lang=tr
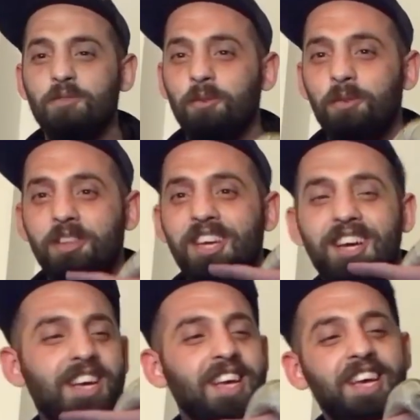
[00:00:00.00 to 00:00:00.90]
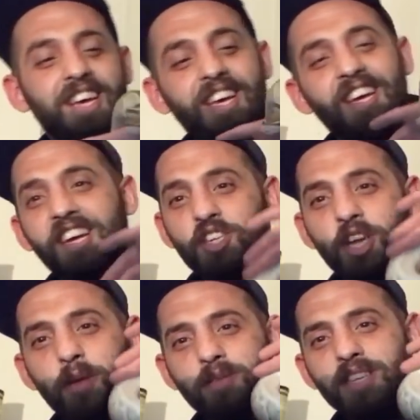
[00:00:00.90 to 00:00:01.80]
Sonunda e,
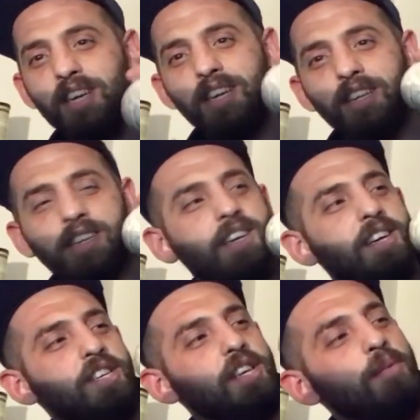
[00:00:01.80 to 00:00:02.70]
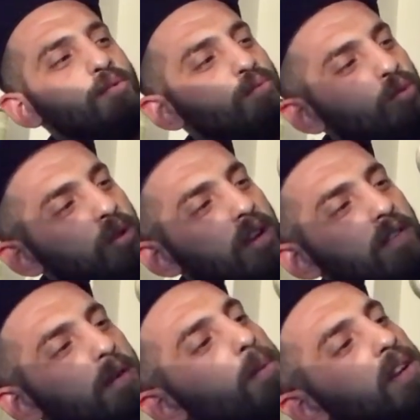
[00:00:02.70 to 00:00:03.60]
kaçağımızı yakaladık. Kaçağımız burada
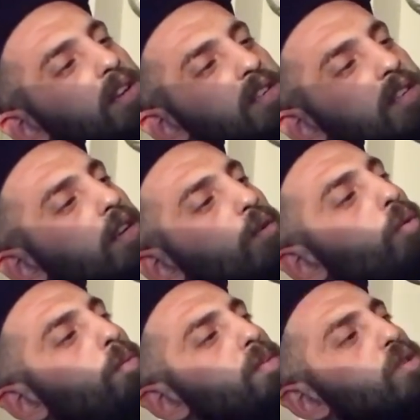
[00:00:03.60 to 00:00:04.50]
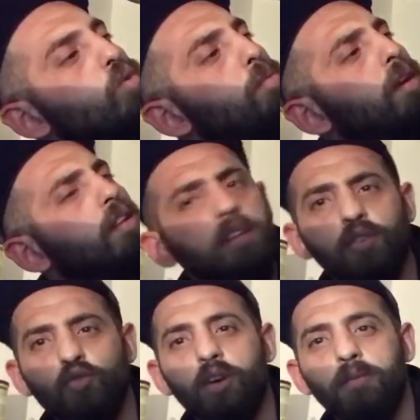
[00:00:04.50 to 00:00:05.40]
ve beni ısıran o psikopat
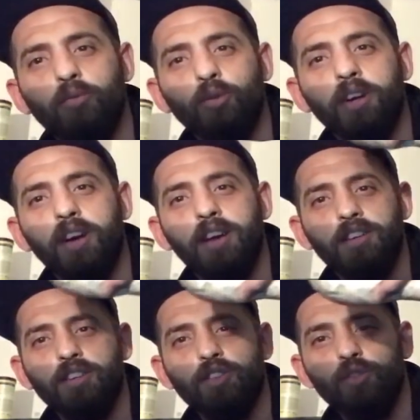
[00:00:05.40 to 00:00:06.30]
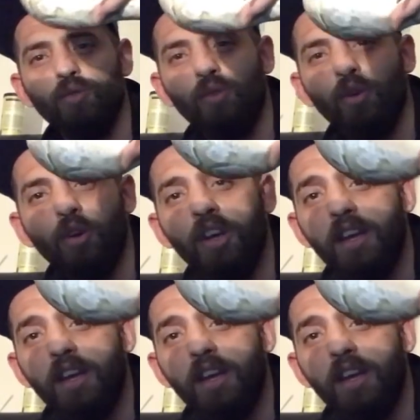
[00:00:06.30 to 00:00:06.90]
şu an burada karşınızda duruyor.